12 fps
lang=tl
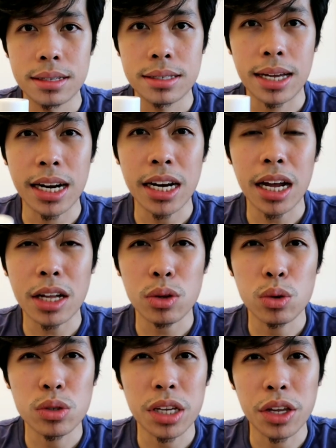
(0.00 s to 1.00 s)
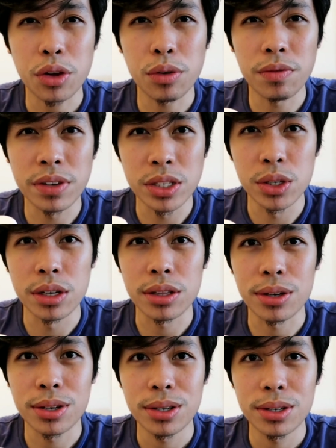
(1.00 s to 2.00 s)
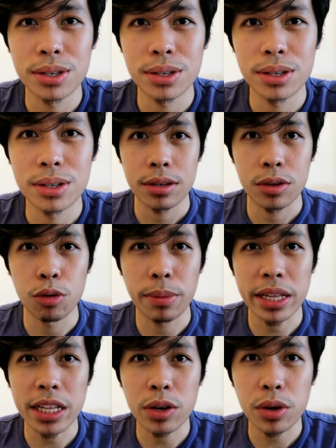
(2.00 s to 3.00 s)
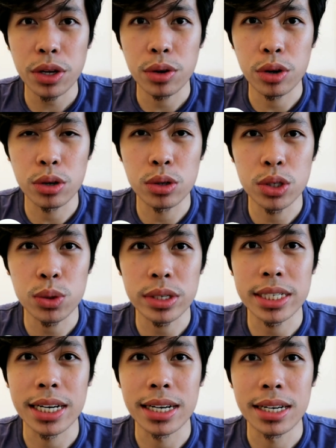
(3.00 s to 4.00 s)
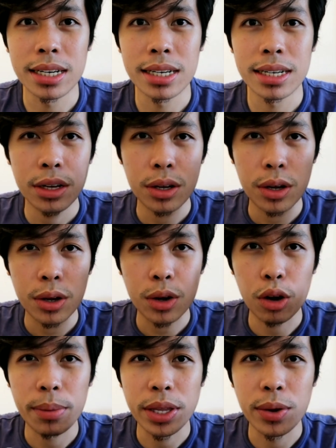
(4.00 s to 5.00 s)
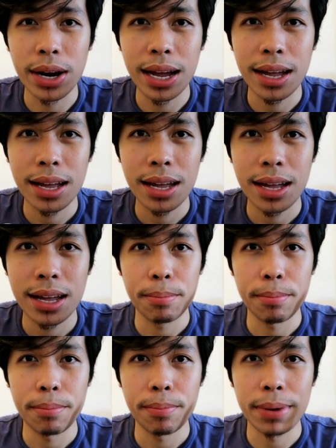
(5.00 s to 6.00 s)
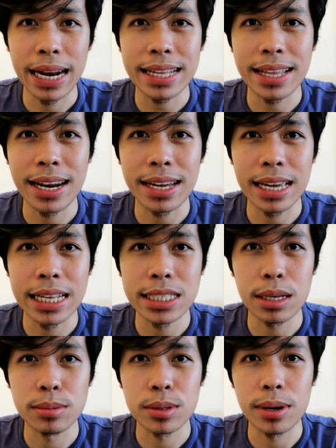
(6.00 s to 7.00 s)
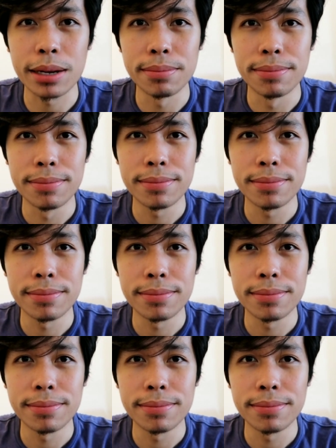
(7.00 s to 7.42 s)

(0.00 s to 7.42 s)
Sana nakatulong sa inyo yung video na to. Kung may tanong kayo or gustong i-share, comment nyo lang. Palike na lang and subscribe.